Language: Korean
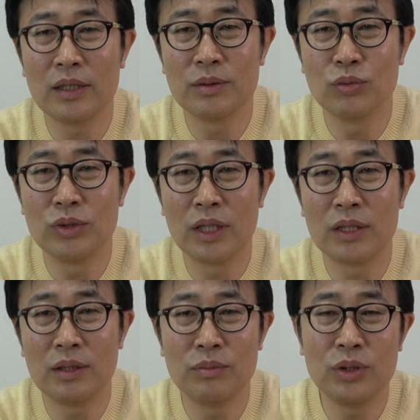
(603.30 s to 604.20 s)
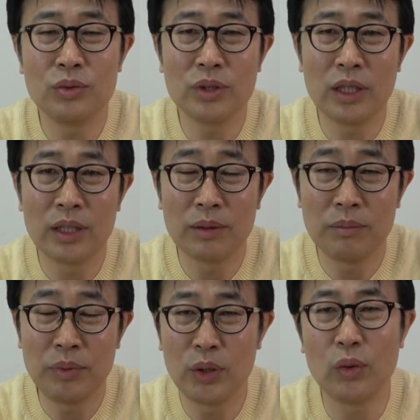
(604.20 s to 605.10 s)
그 문화를 미국에
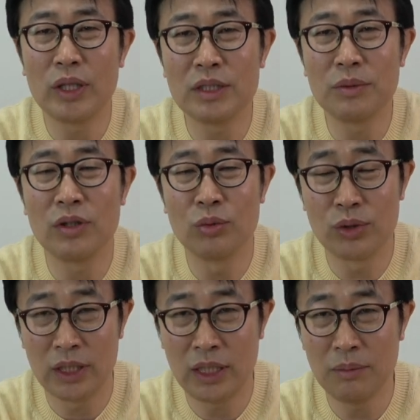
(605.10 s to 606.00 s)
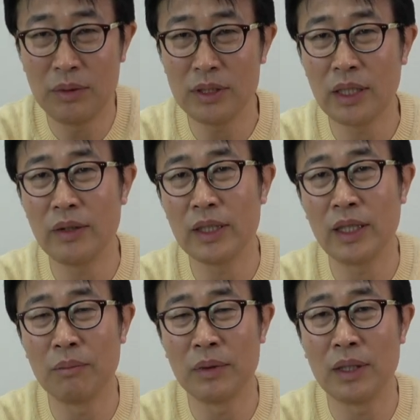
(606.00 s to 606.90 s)
비교하시면 너무나 힘든 상황이
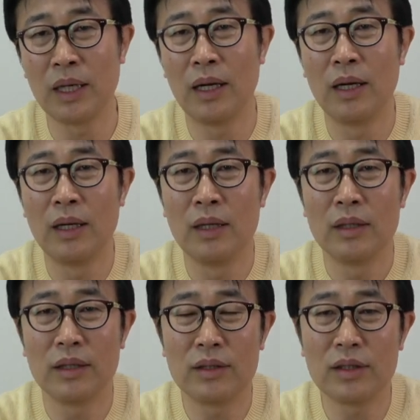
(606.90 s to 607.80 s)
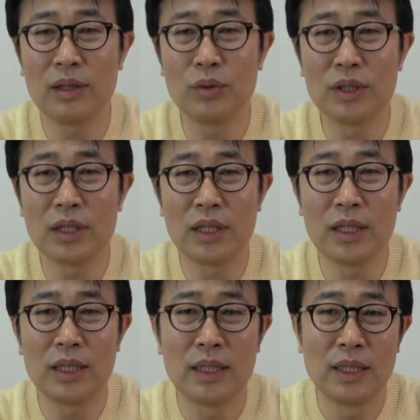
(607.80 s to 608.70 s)
됩니다. 예, 그러다
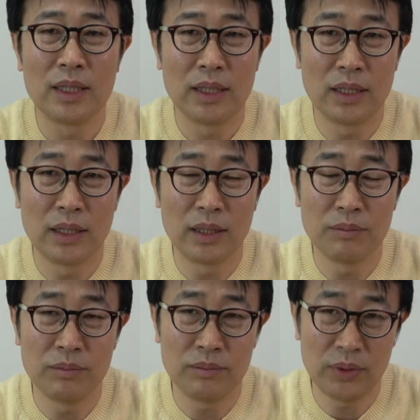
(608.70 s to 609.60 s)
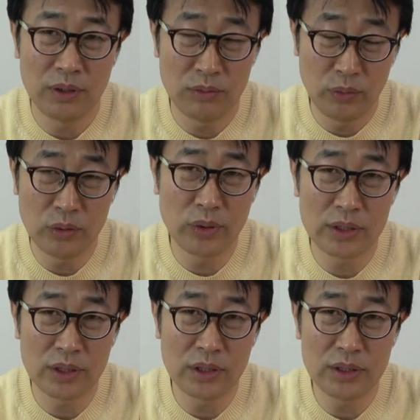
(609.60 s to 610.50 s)
보니까 아,
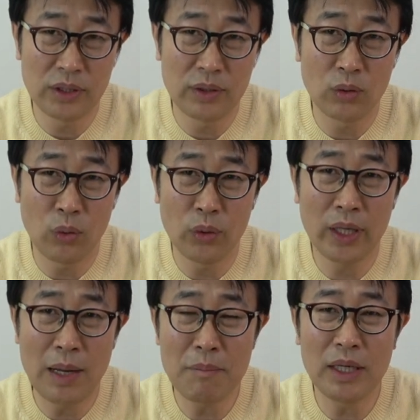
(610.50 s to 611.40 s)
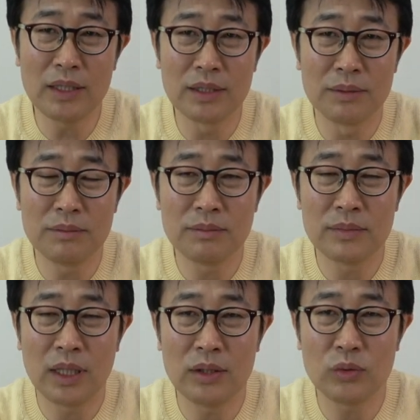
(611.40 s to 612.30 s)
외국에서 현지 생활을 오래 한 만큼
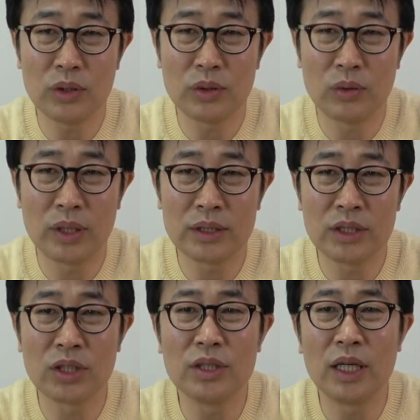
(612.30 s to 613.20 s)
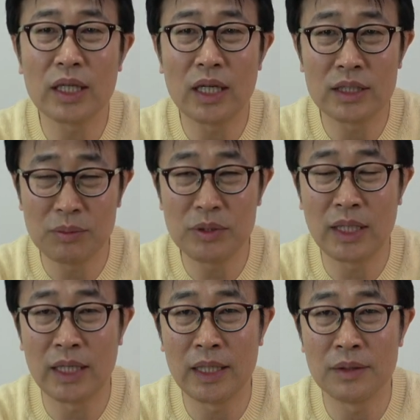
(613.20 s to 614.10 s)
한국에 들어와서 적응하기가 쉽지는
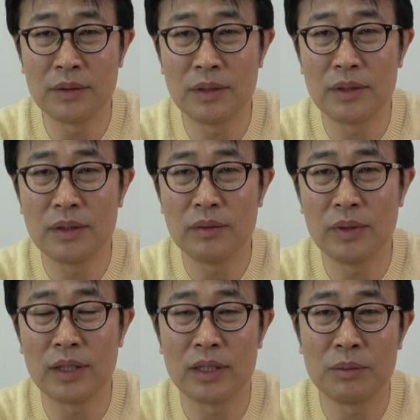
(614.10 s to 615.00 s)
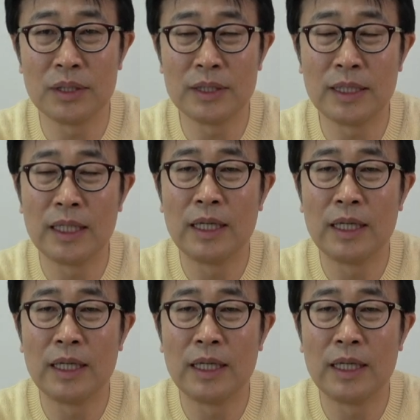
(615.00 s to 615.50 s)
않아요. 왜 그러냐면은